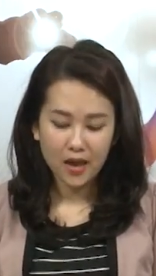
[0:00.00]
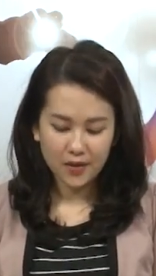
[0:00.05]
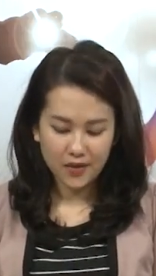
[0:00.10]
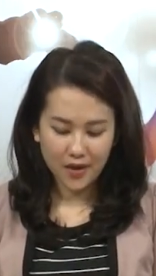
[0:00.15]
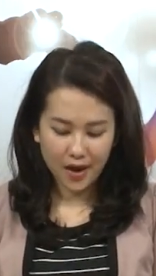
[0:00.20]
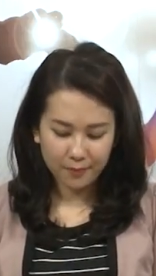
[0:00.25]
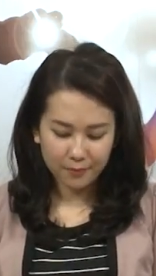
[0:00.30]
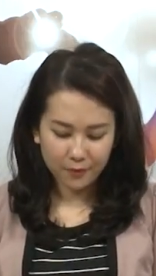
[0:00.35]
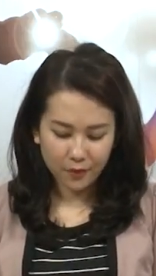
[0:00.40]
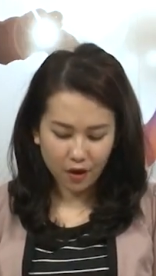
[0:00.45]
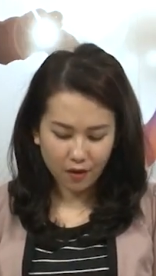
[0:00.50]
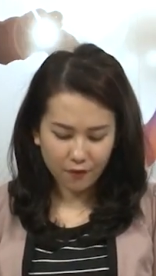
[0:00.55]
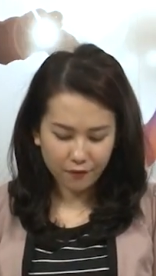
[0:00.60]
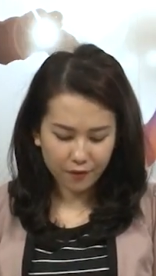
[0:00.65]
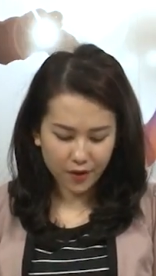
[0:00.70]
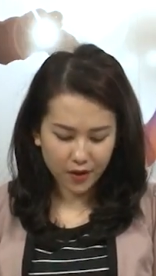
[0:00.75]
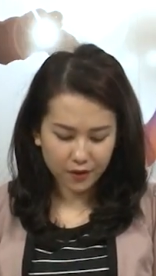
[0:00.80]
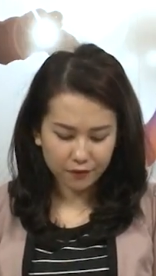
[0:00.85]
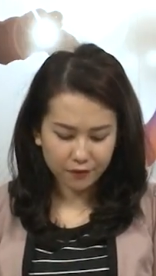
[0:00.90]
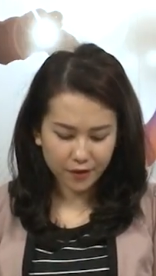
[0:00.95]
nhằm góp
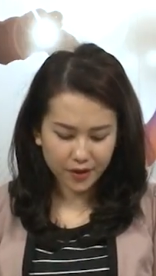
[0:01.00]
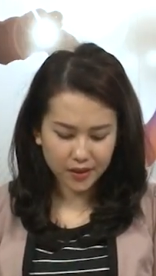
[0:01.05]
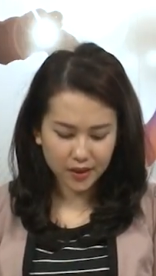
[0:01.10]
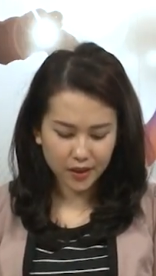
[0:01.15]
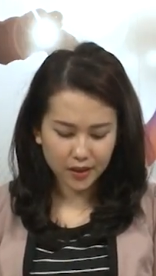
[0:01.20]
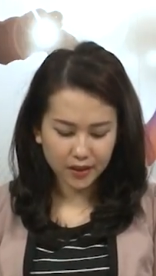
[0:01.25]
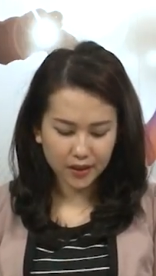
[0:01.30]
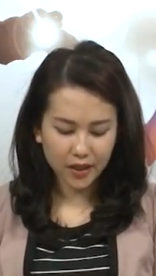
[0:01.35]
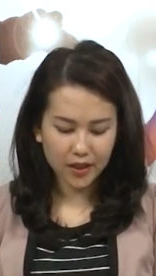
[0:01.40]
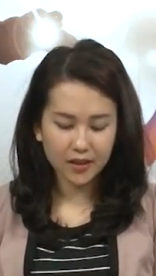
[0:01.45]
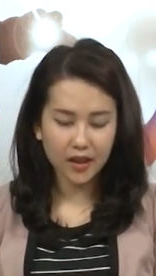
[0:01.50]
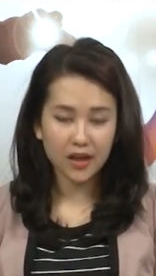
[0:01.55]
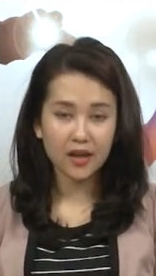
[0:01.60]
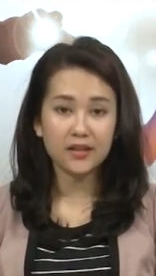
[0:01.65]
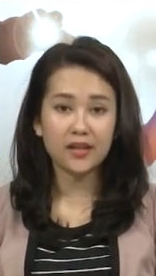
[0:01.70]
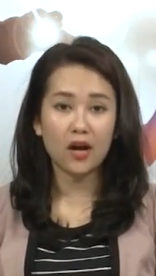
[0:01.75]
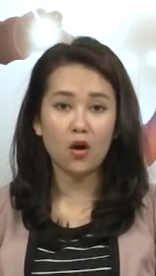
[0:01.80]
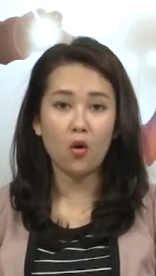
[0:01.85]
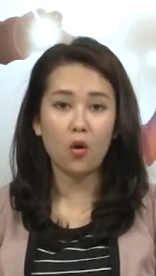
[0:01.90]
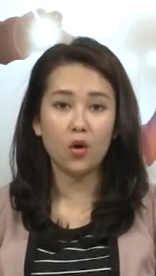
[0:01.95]
phần phát triển kinh tế
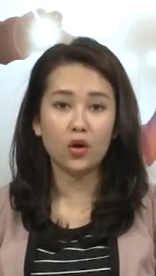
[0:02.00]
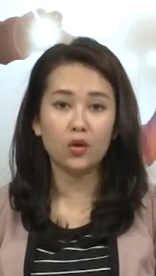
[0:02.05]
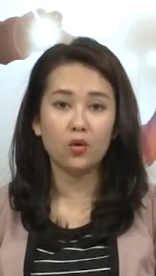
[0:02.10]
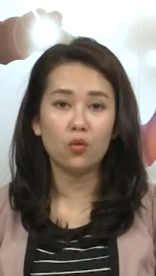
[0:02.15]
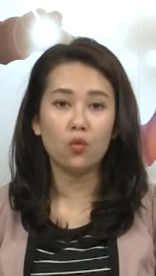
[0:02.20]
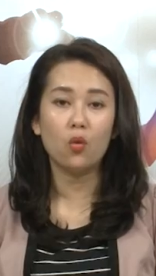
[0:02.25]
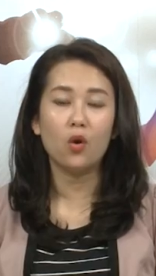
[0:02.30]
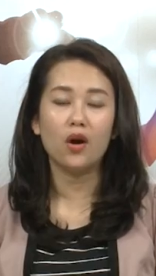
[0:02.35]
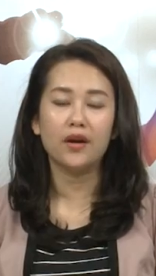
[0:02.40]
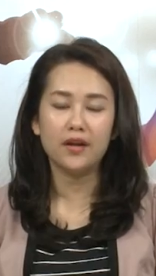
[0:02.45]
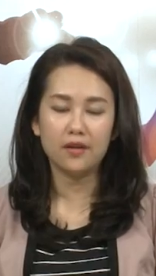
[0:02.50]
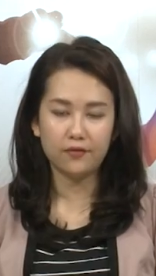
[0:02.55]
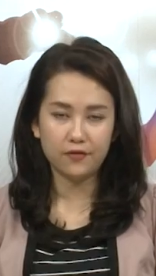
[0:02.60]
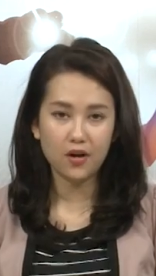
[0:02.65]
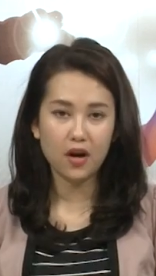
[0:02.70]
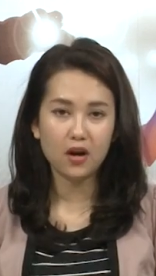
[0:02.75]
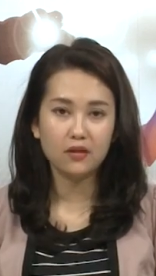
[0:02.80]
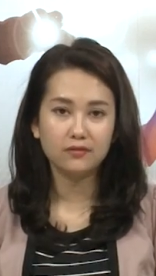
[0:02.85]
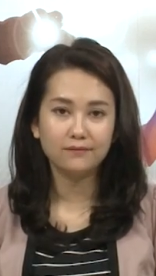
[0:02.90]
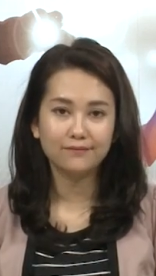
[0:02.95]
xã hội của địa
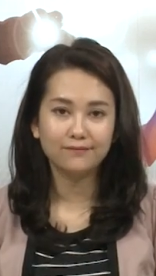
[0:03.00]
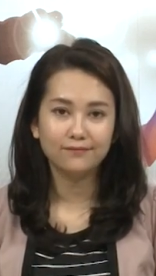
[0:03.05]
phương.